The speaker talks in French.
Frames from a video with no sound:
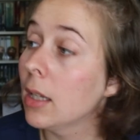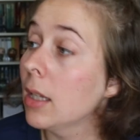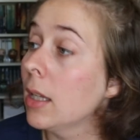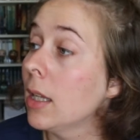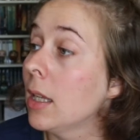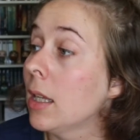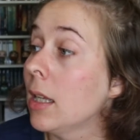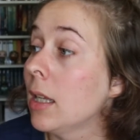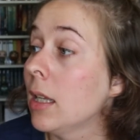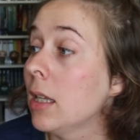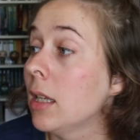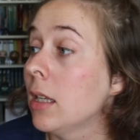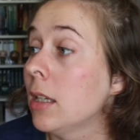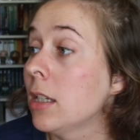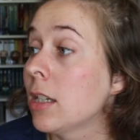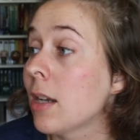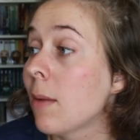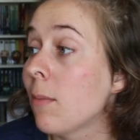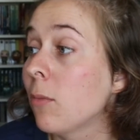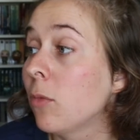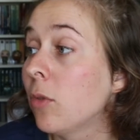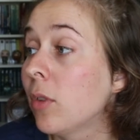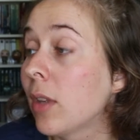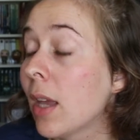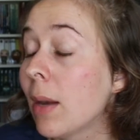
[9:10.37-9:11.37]
Et
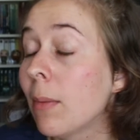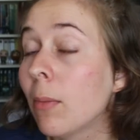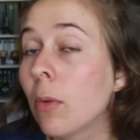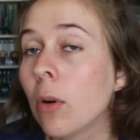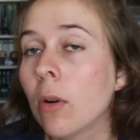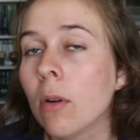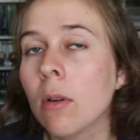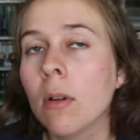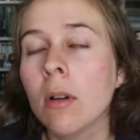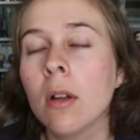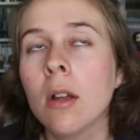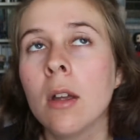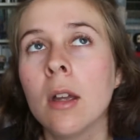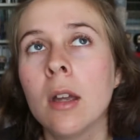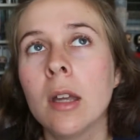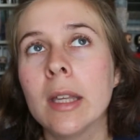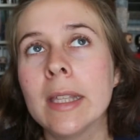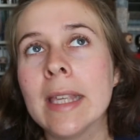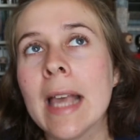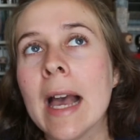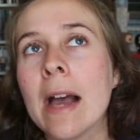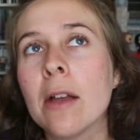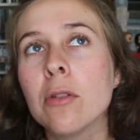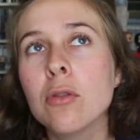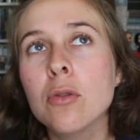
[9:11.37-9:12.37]
j'aime tellement.
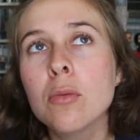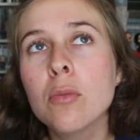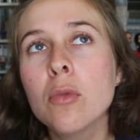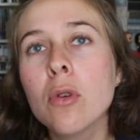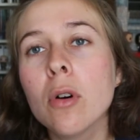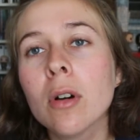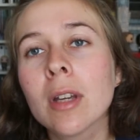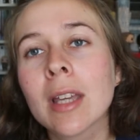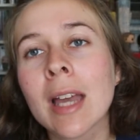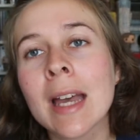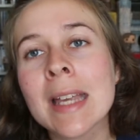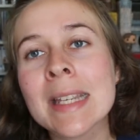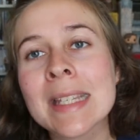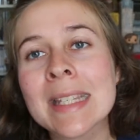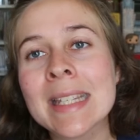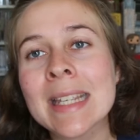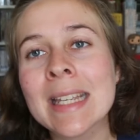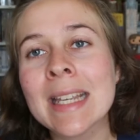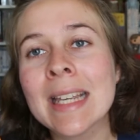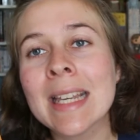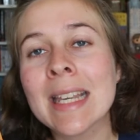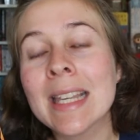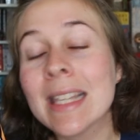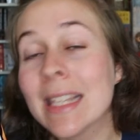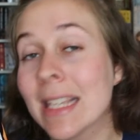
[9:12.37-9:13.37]
Il y a un humour qui est
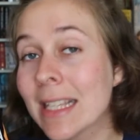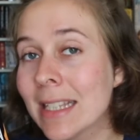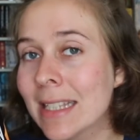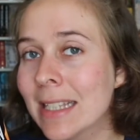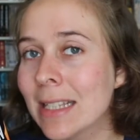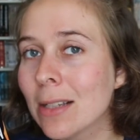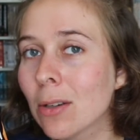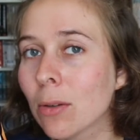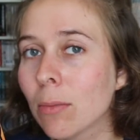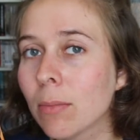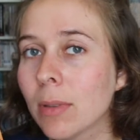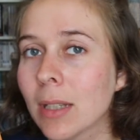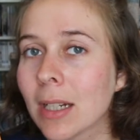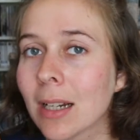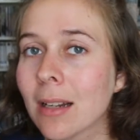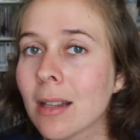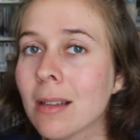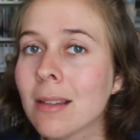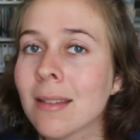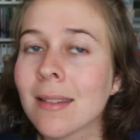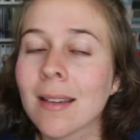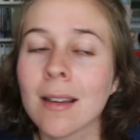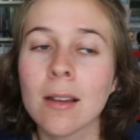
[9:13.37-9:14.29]
assez inédit en biclit.